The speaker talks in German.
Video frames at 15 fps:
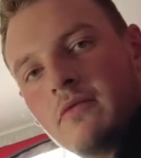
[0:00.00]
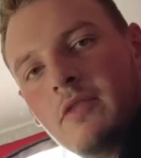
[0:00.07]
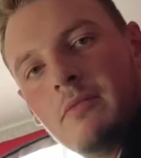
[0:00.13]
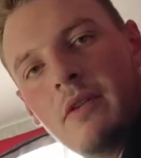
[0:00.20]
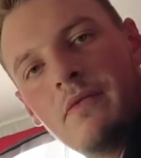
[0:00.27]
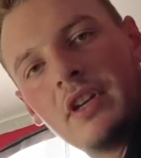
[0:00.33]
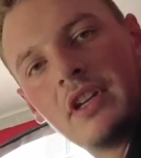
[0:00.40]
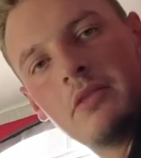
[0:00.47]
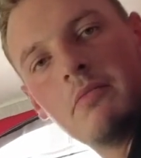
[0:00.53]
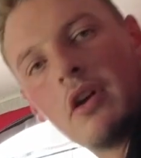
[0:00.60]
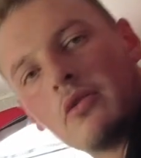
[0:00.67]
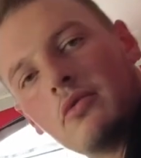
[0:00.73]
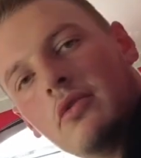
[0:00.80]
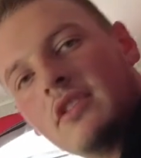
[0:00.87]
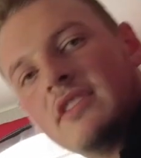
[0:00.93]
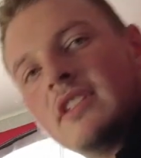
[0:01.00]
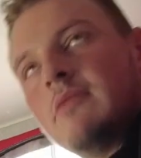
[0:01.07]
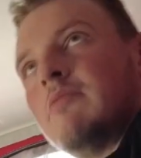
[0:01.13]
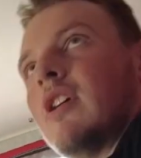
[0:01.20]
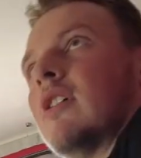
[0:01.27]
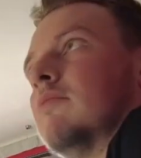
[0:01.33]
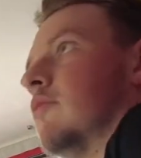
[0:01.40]
und wenn man wirklich mal einen Kurztrip
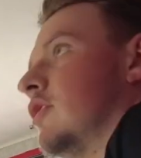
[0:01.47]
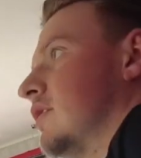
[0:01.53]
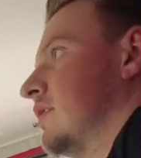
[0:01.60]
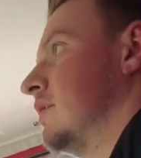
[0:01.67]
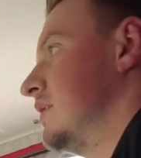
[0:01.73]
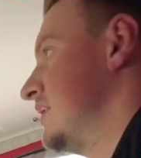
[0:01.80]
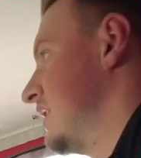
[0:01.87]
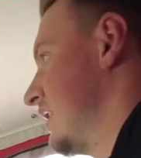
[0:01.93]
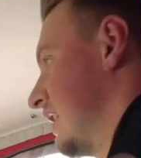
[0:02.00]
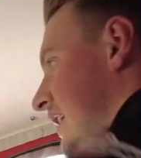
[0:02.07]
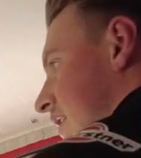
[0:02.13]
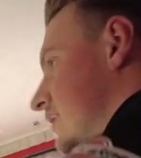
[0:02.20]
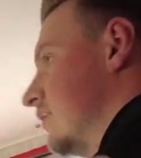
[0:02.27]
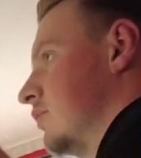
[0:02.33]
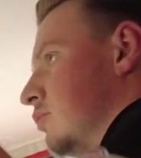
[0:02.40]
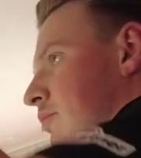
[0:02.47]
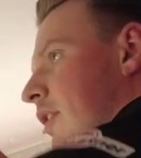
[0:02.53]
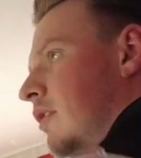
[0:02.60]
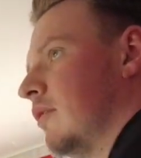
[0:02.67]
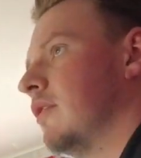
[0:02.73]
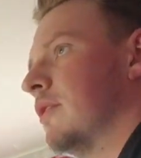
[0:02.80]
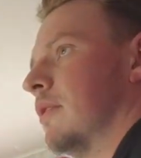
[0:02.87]
machen möchte, ist das echt eine super
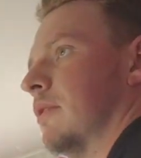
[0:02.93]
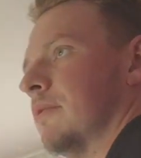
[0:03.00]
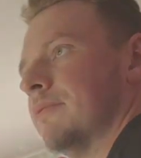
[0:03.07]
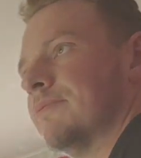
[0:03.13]
Lösung.